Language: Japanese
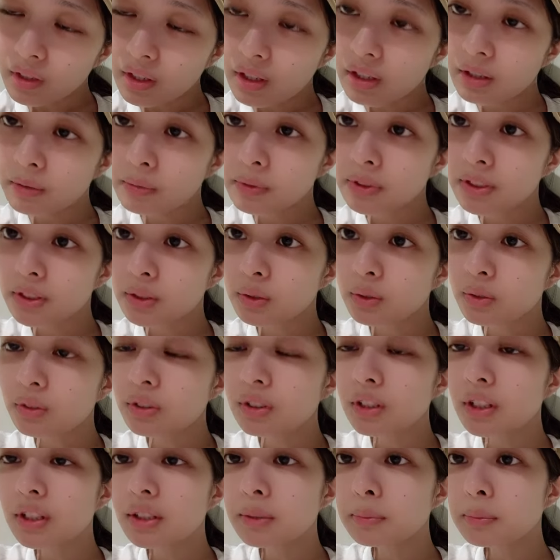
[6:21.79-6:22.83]
やでもこ
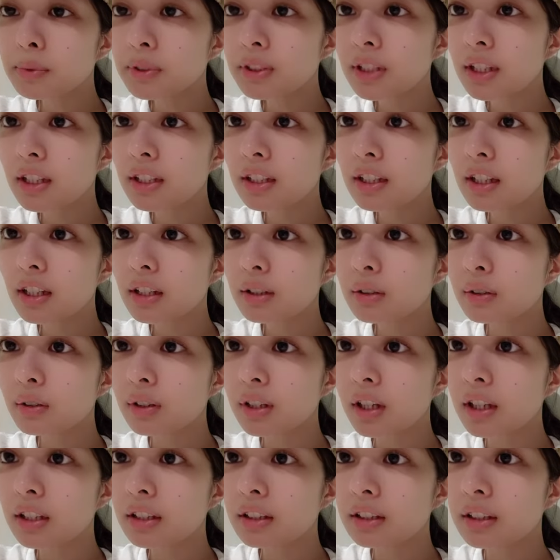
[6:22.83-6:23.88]
んなに舞台稽古
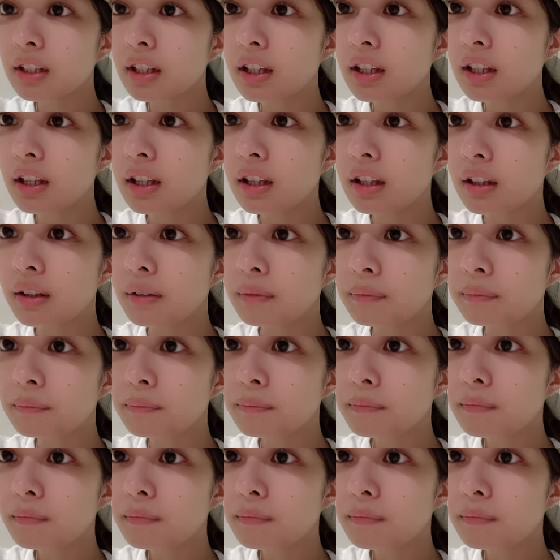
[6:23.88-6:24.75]
やってへん